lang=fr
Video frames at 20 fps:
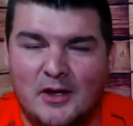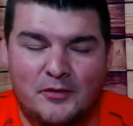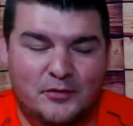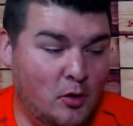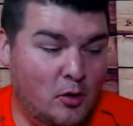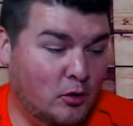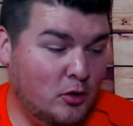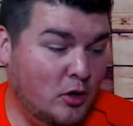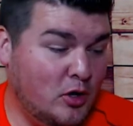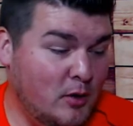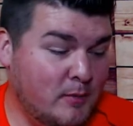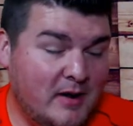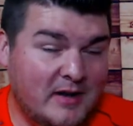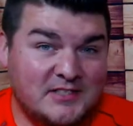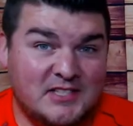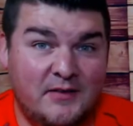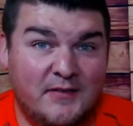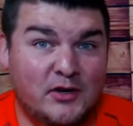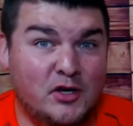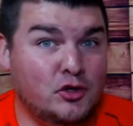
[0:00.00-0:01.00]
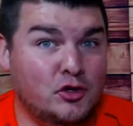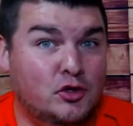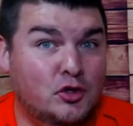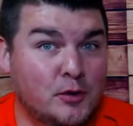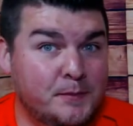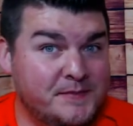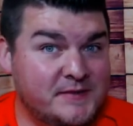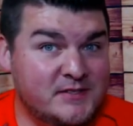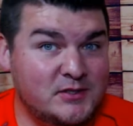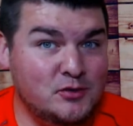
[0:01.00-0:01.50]
Donc, on commence avec une
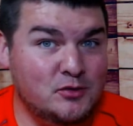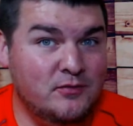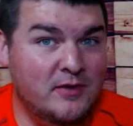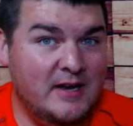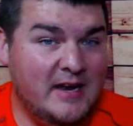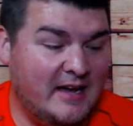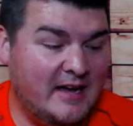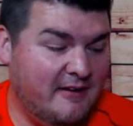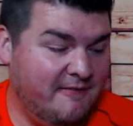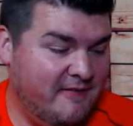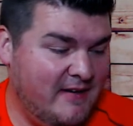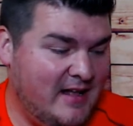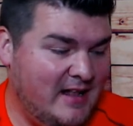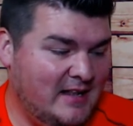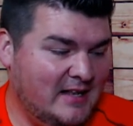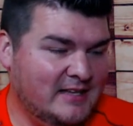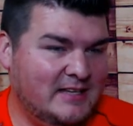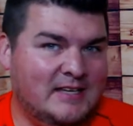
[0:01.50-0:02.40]
toute petite nouvelle en rafale